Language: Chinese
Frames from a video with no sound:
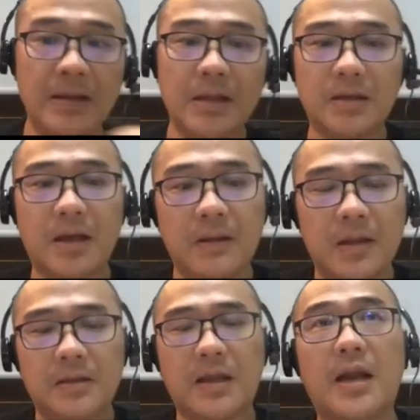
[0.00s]
那
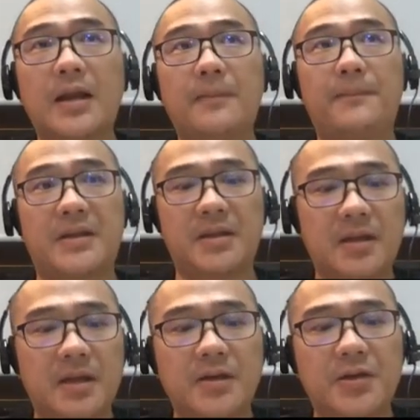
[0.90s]
它那个本地的
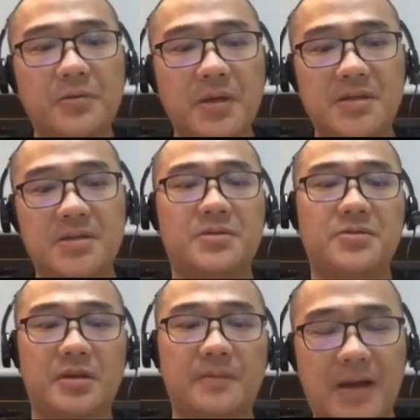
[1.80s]
那个 Q 呢，其实就
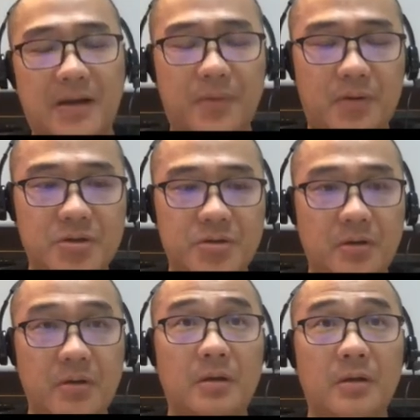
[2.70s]
是一个 back pressure，
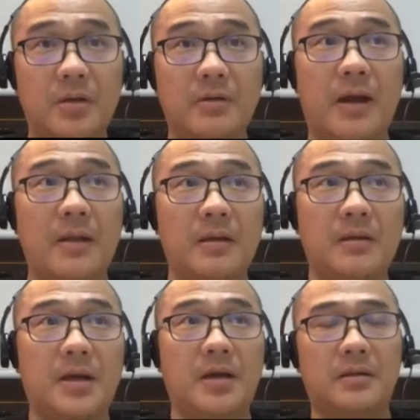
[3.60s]
对吧？
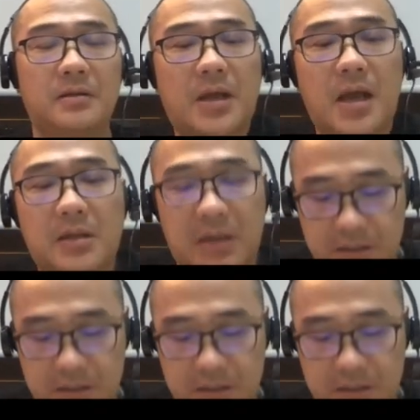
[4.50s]
那它当这